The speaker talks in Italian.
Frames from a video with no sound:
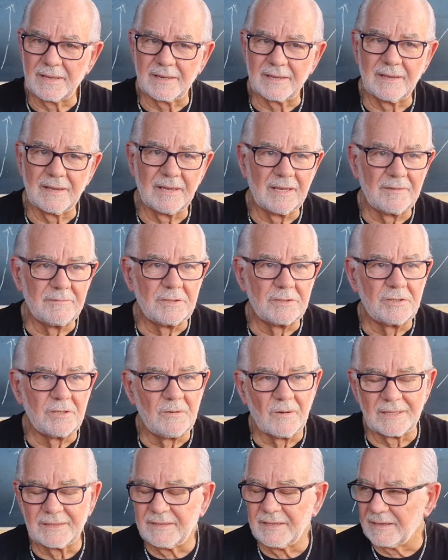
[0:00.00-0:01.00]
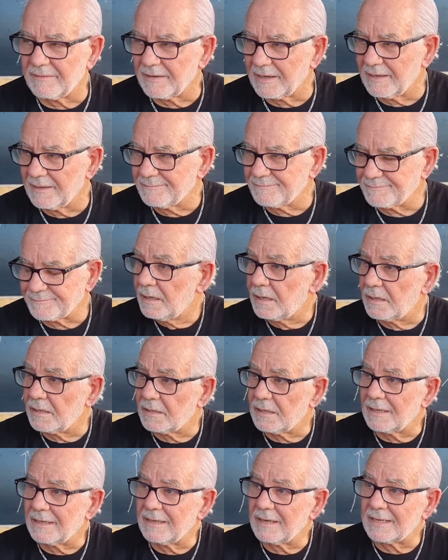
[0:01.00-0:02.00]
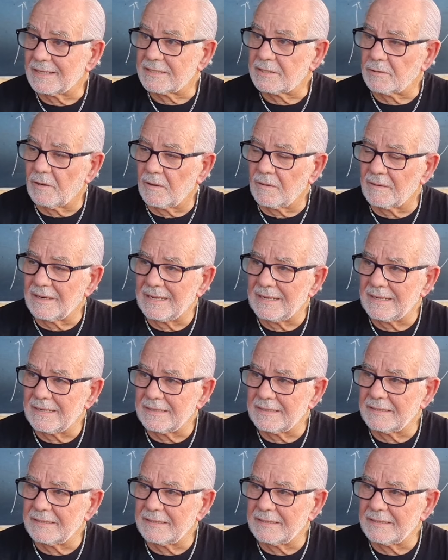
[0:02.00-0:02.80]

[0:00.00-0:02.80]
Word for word: che è vicino al Tevere, in, zona,